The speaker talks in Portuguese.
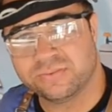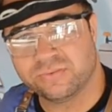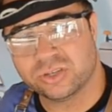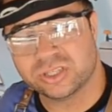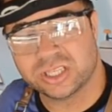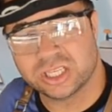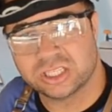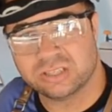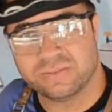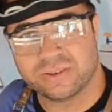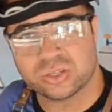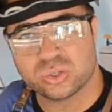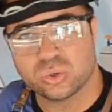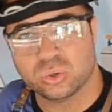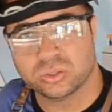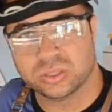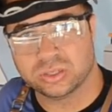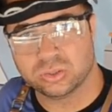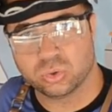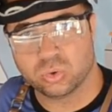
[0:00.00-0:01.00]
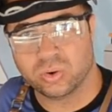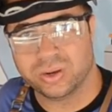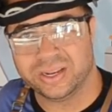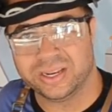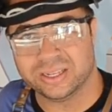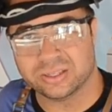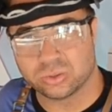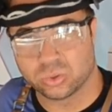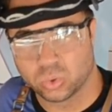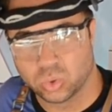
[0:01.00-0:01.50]
se você estiver soldando com
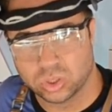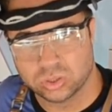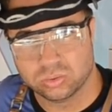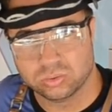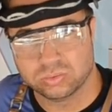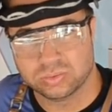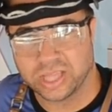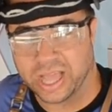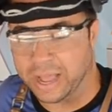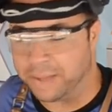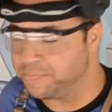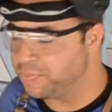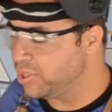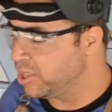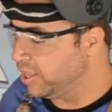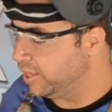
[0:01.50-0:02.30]
eletrodo, tá?